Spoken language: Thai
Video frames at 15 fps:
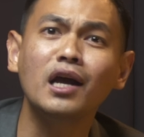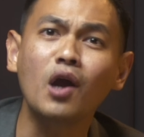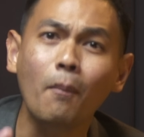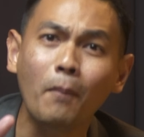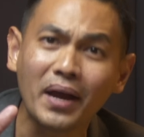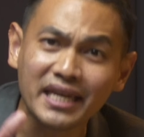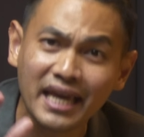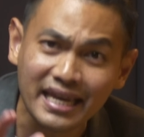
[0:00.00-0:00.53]
แล้วก็
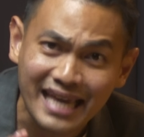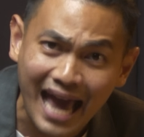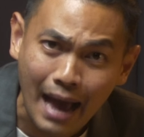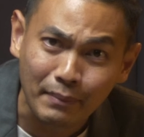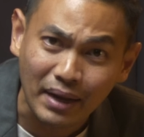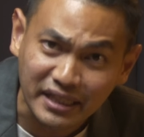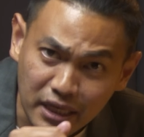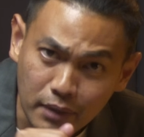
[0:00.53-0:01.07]
พยายา
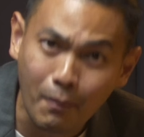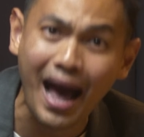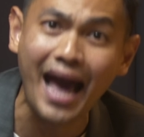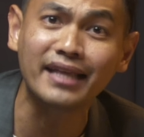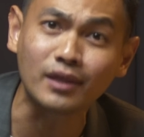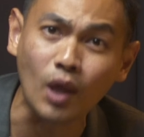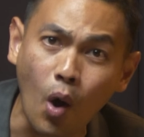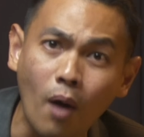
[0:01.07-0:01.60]
มอธิบา
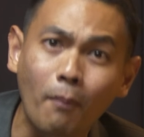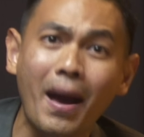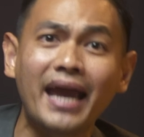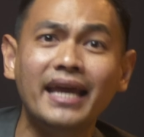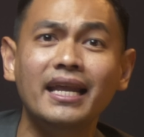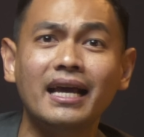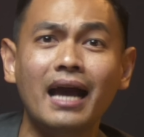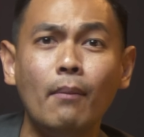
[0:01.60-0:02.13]
ยต่อไป
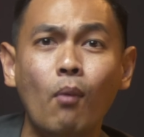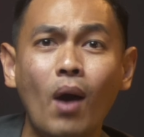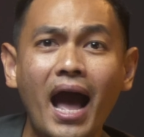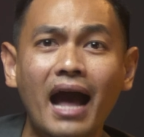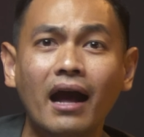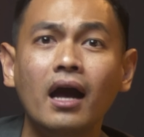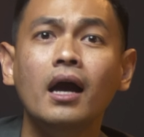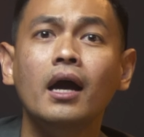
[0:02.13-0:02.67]
นะครับว่า
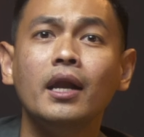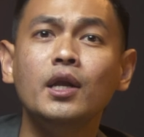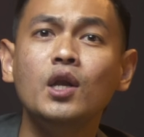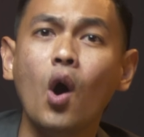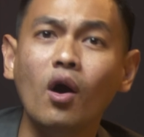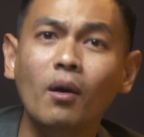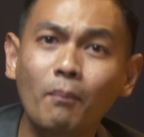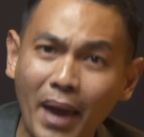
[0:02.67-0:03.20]

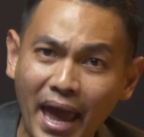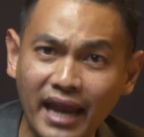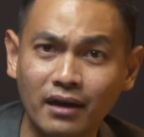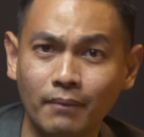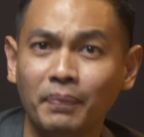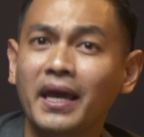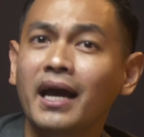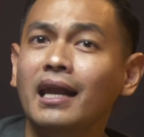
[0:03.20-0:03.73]
น้องเบน
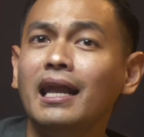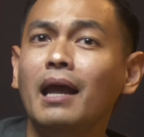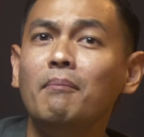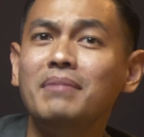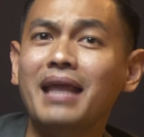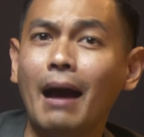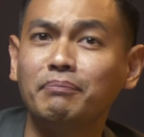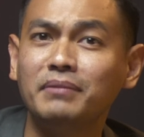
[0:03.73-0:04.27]

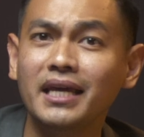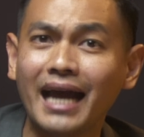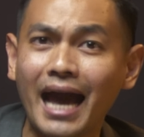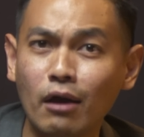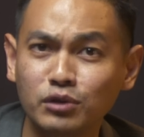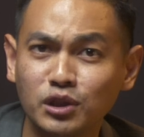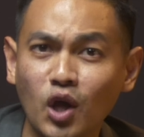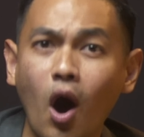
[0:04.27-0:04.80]
ลำดับที่
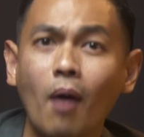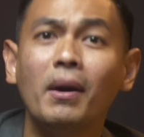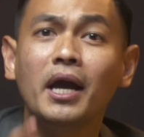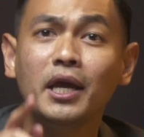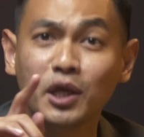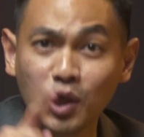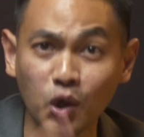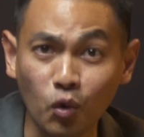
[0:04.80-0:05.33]
เข้าสอบ
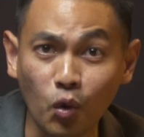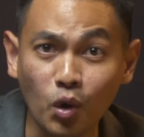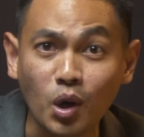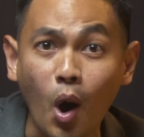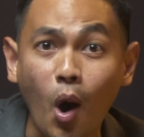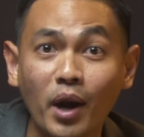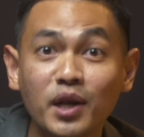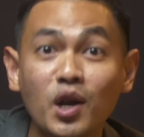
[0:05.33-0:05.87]
อยู่
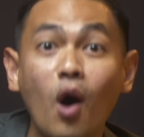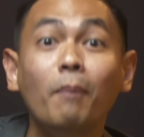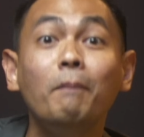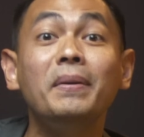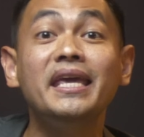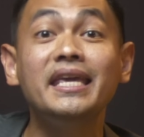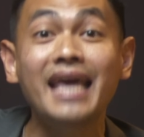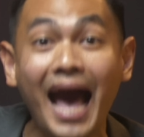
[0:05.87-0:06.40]
ก่อนน้อง
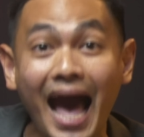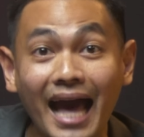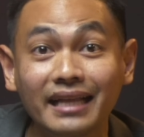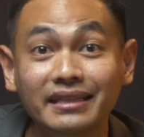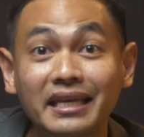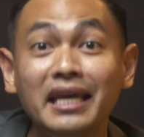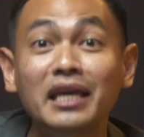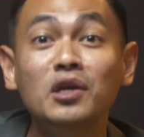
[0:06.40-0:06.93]
ปิยะ
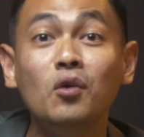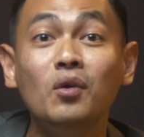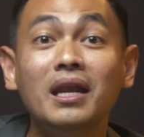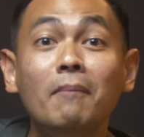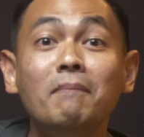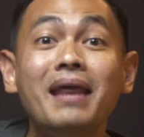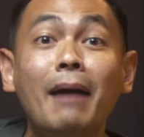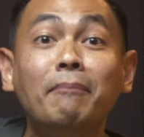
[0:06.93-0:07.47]
ที่อยู่
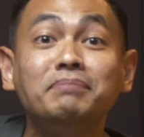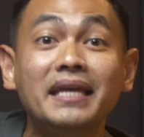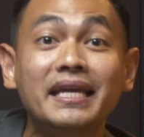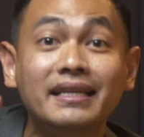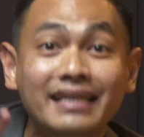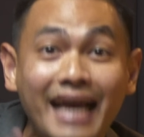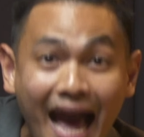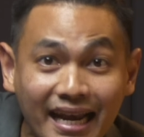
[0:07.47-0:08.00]
ลำดับติ
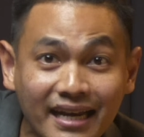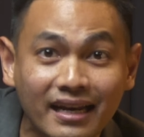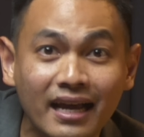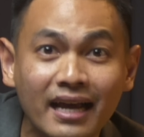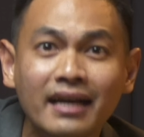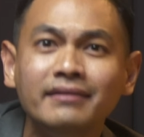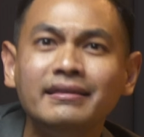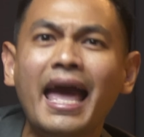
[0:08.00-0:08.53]
ดกัน
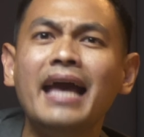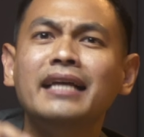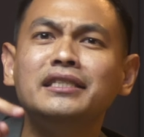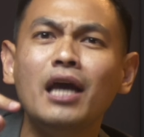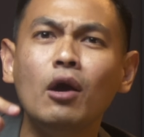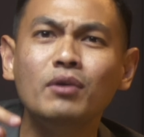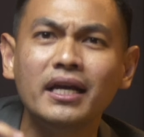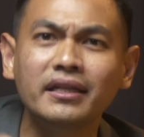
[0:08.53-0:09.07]
แต่
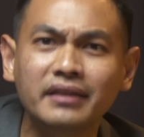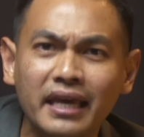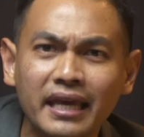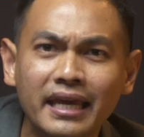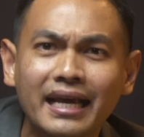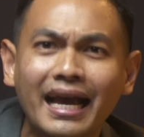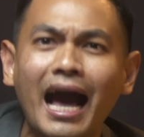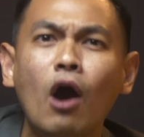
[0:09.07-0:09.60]
เจ้าหน้า
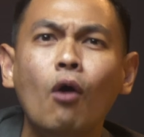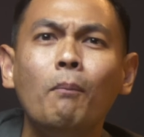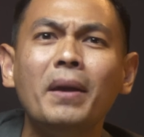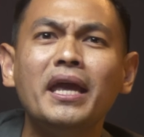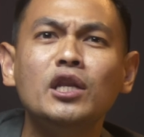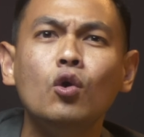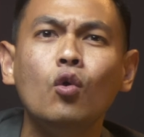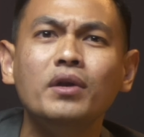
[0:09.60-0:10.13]
ที่เขาไป
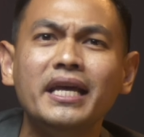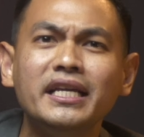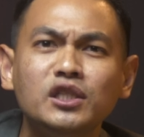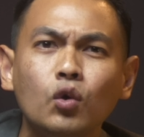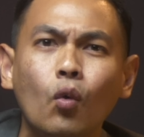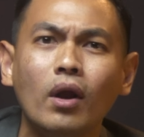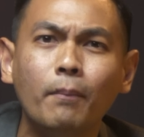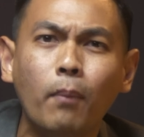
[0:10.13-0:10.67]
ดูใน
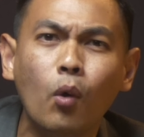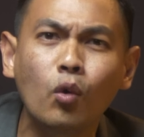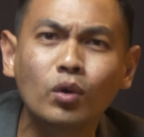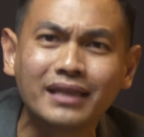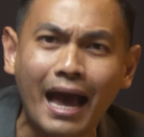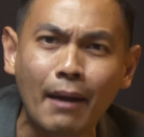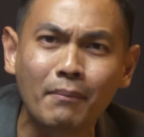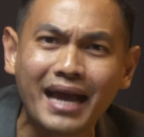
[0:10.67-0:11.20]
ส่วนผู้
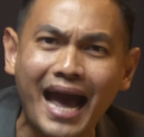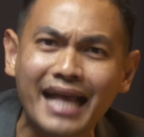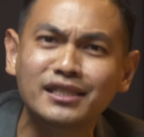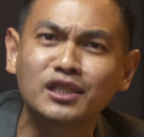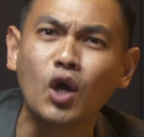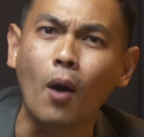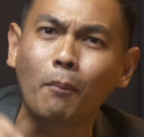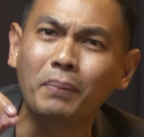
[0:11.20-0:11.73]
ทำการ
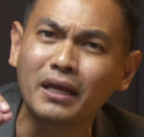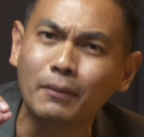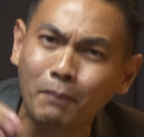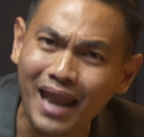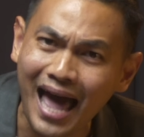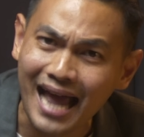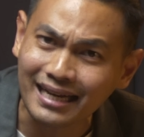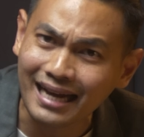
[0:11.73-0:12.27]
สอบผิด
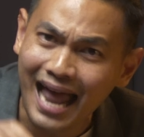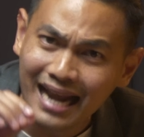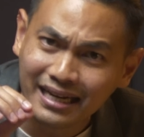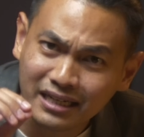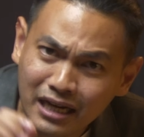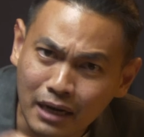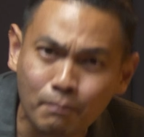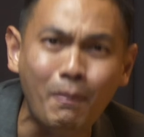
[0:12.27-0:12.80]
พลาดคลาด
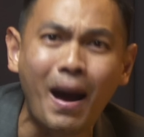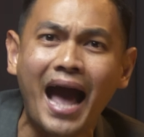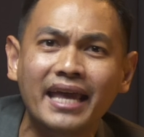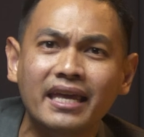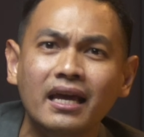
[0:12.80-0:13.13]
เคลื่อนไป